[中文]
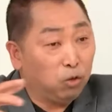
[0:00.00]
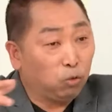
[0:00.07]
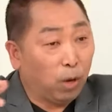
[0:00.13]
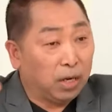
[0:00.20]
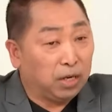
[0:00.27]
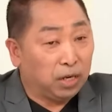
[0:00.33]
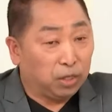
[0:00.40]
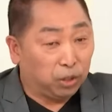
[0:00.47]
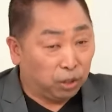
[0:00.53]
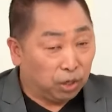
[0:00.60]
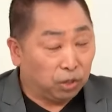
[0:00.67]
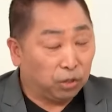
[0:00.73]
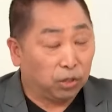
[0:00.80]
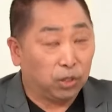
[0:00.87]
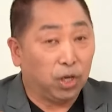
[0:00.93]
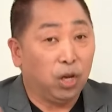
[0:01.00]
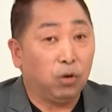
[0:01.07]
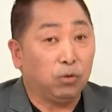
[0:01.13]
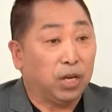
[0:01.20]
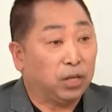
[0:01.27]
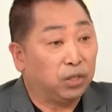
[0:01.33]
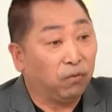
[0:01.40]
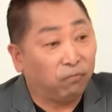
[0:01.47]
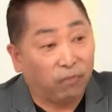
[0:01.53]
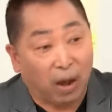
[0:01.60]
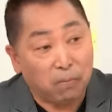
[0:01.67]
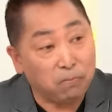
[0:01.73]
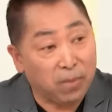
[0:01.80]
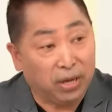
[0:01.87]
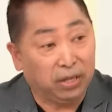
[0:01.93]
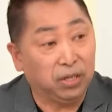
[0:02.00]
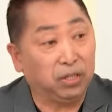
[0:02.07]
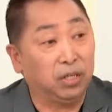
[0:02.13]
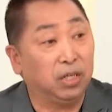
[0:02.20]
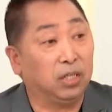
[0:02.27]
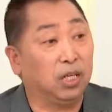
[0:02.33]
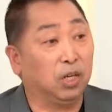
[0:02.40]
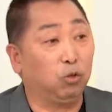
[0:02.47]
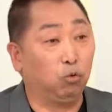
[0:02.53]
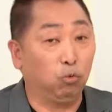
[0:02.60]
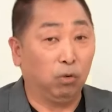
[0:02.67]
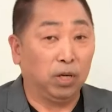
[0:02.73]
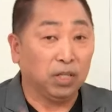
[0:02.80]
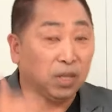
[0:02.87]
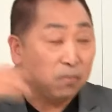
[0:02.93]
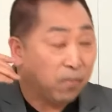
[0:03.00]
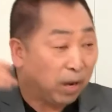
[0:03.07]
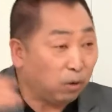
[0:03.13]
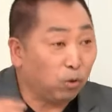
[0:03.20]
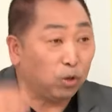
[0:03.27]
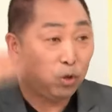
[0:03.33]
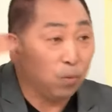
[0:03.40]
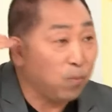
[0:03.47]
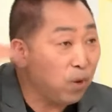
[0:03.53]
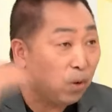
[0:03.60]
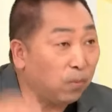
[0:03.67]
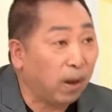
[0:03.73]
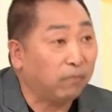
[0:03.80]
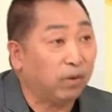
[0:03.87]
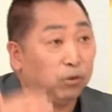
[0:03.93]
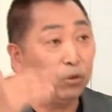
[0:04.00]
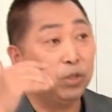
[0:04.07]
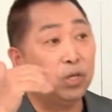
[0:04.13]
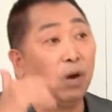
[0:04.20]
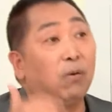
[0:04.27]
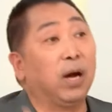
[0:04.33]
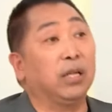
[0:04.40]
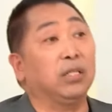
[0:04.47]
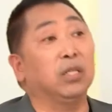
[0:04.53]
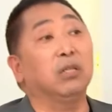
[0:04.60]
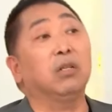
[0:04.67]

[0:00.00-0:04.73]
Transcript: 金砖呢十十六年是反美的基基础，可是美国就没有办法去消化